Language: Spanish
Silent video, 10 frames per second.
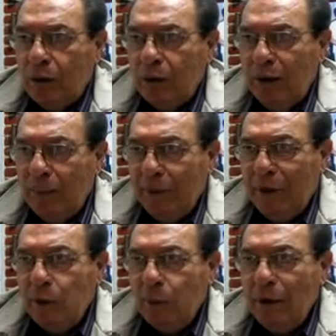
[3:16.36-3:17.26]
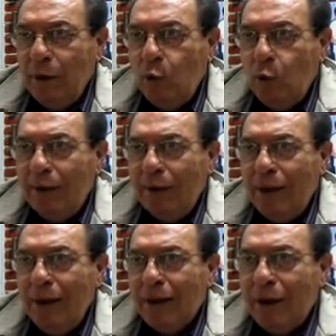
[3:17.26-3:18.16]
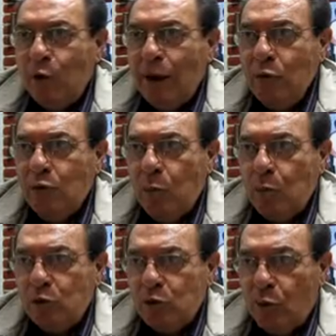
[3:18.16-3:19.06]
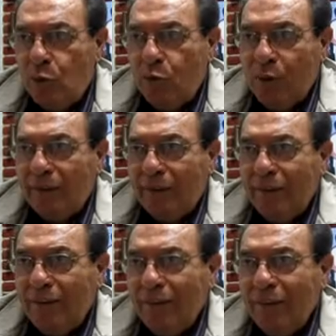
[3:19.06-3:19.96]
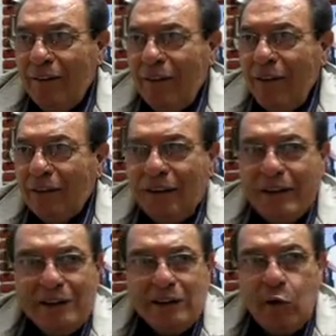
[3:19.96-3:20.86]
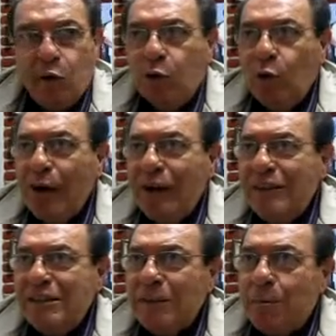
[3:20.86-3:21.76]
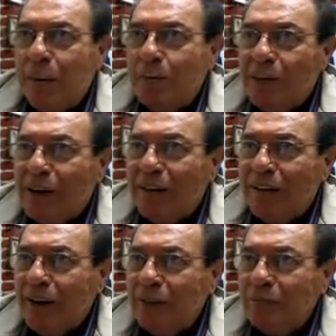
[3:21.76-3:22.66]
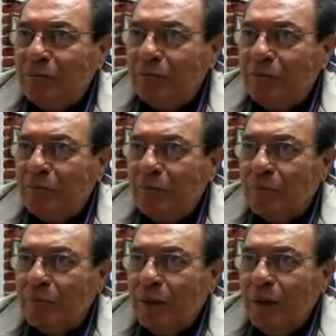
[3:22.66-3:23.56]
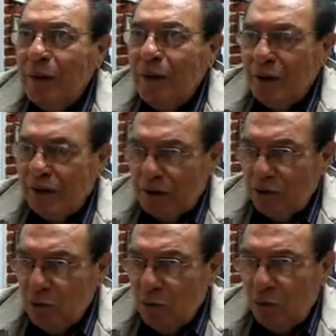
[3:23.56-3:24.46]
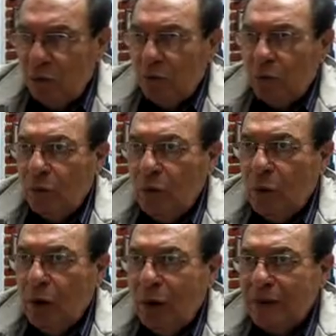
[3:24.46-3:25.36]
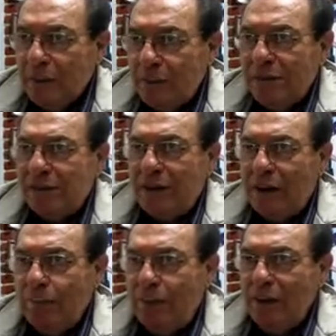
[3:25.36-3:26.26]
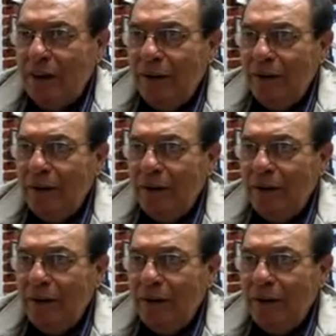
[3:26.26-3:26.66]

Debe de tomar en cuenta que ahora hay una oposición fuerte, que ya se acordó la alianza PAN-PRD y que eso hace pensar al PRI.